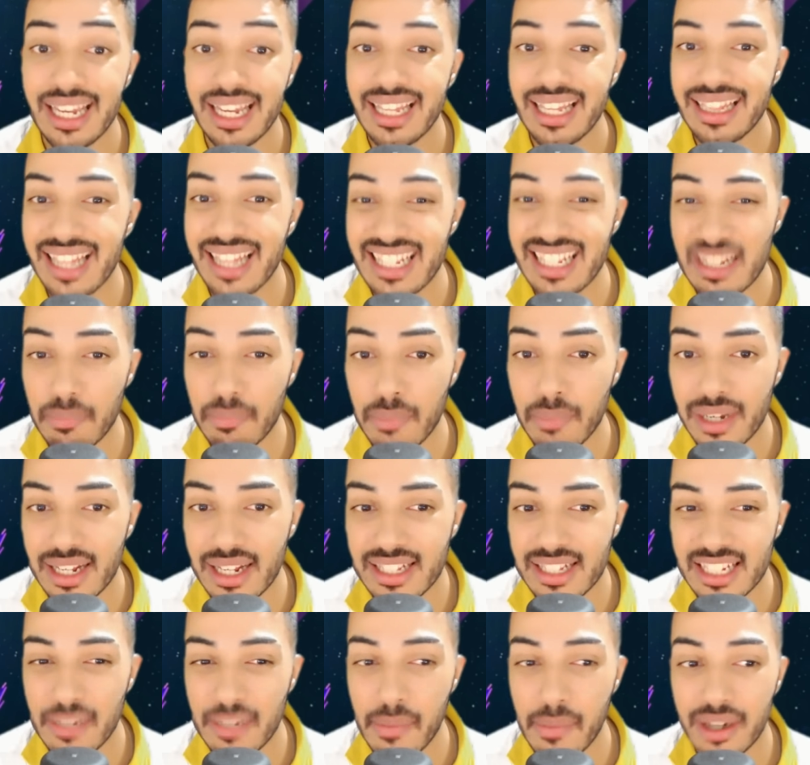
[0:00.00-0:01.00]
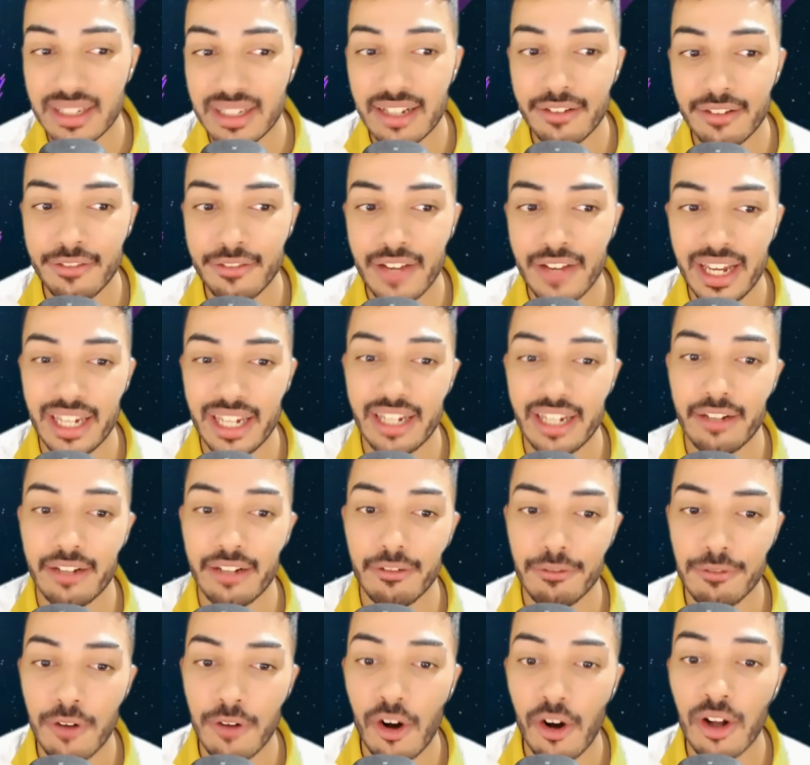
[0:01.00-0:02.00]
Nessa primeira semana vem
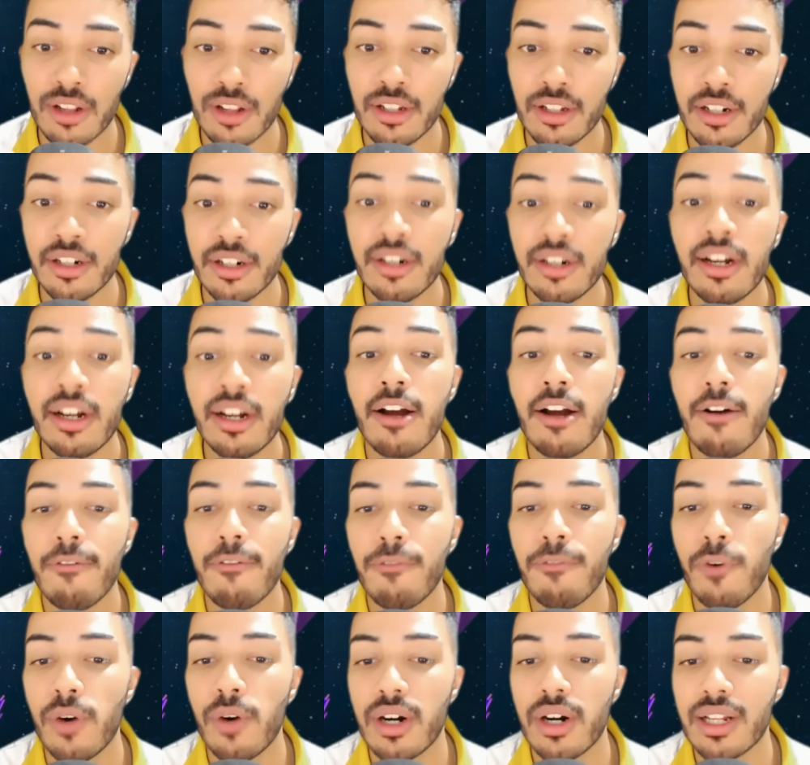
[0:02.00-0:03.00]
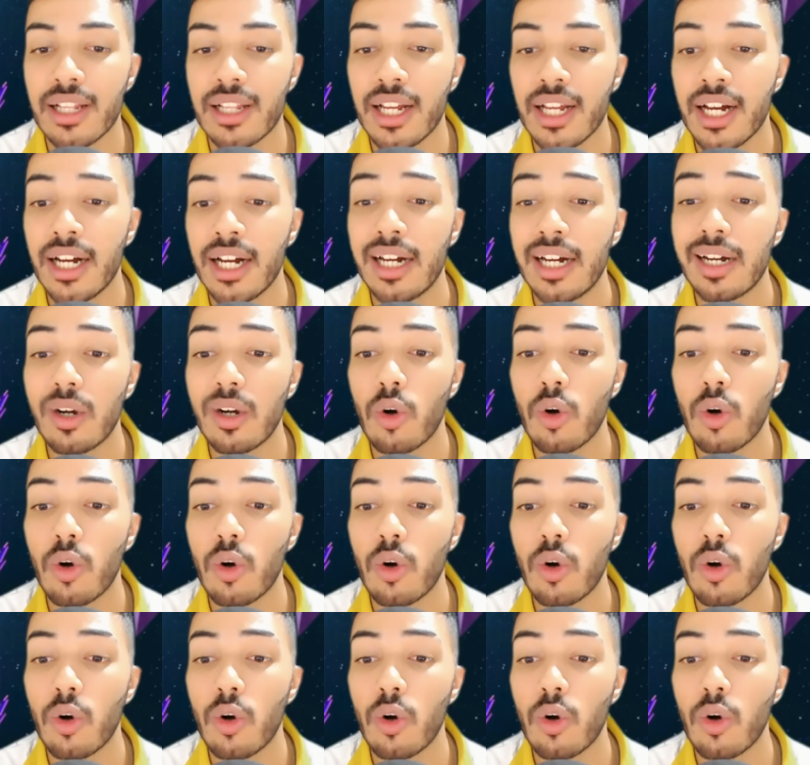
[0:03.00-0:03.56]
Voller Forlan,